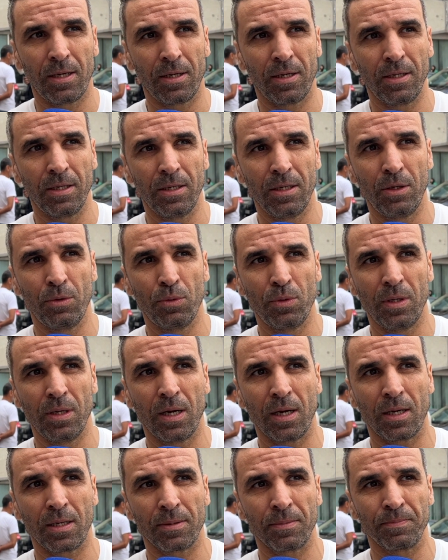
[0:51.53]
اللي
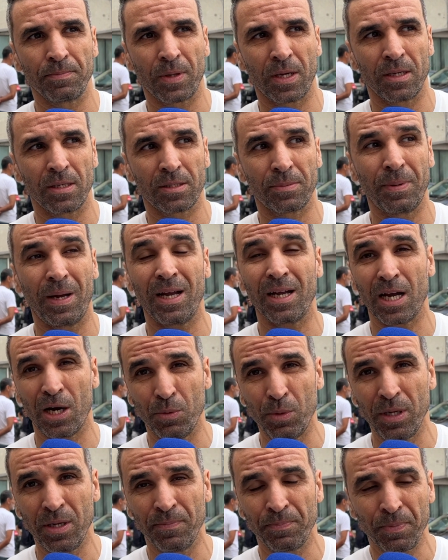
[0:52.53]
ولا اصبح
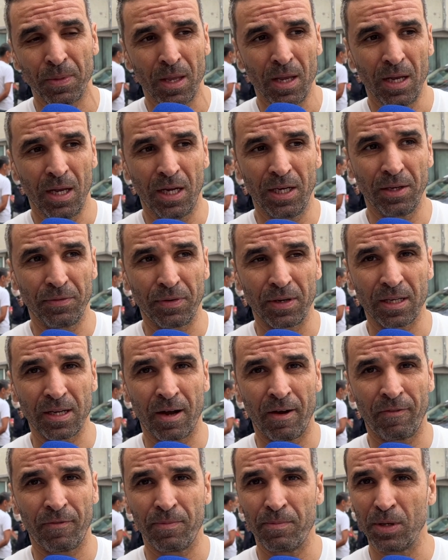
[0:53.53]
قوي يعني في
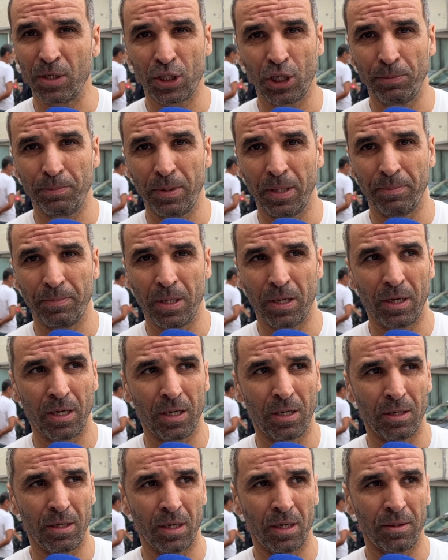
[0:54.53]
الكاف ماشي ب
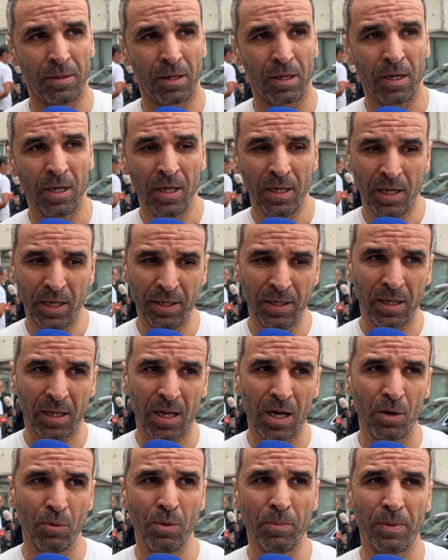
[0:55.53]
يعني
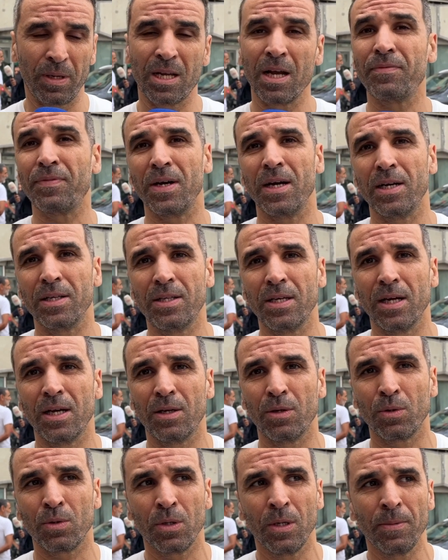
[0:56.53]
قوي بالكفاءه
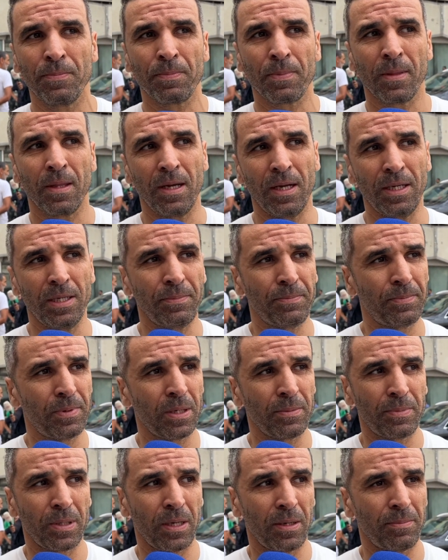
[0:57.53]
ديالو يعني
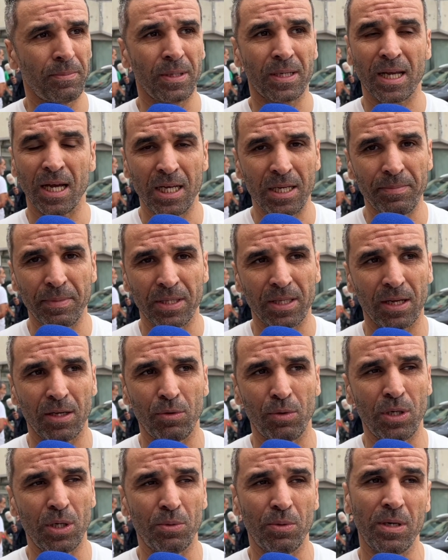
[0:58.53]
بالكلمه
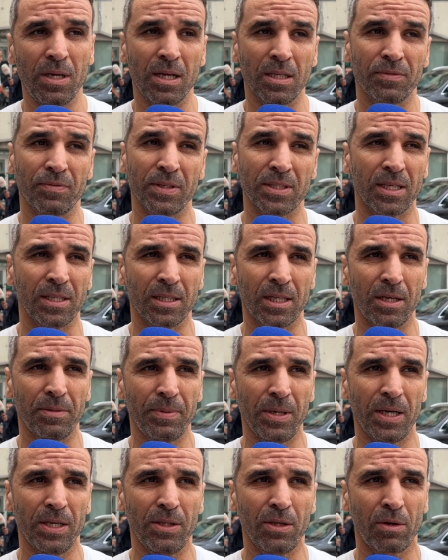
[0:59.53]
ديالو اللي ولات فتنظن
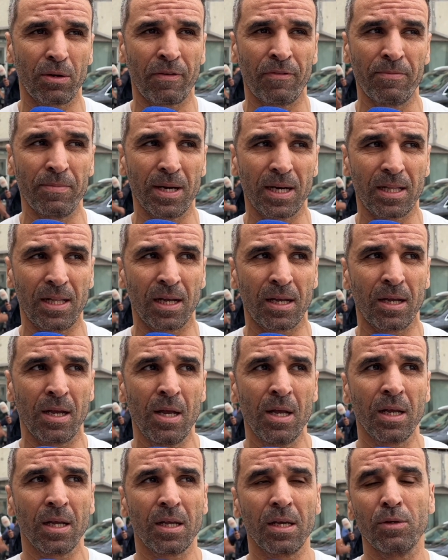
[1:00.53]
بانه كيف ما قلت لك
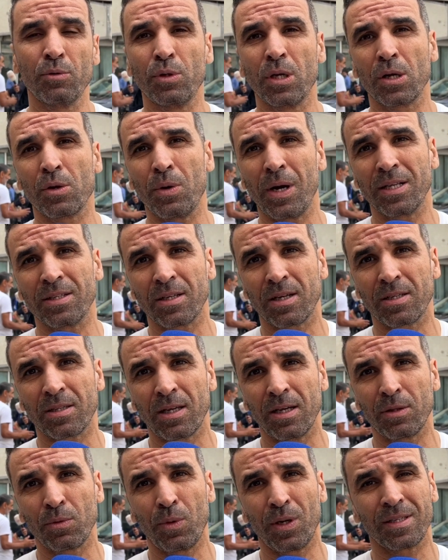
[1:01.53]
كان هناك واحد
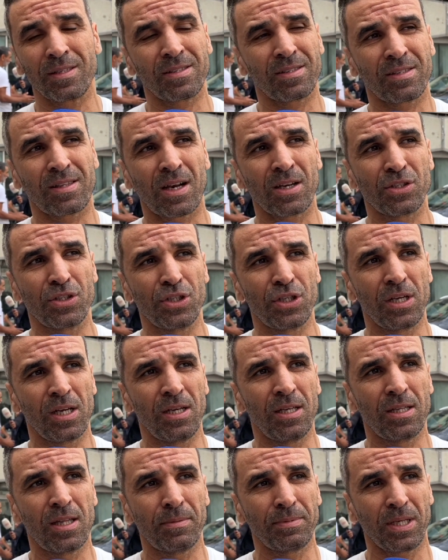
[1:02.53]
التخطيط واحد الاستراتيجيه
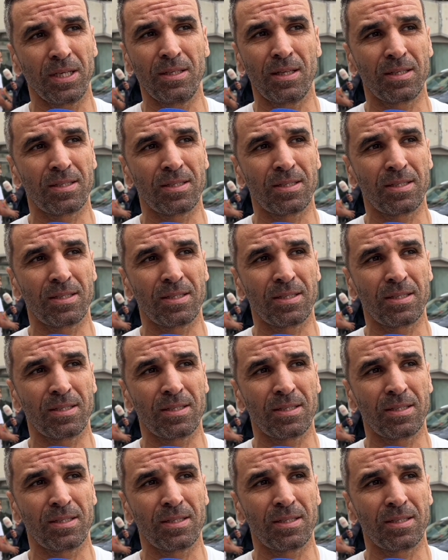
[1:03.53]
اللي دابت عده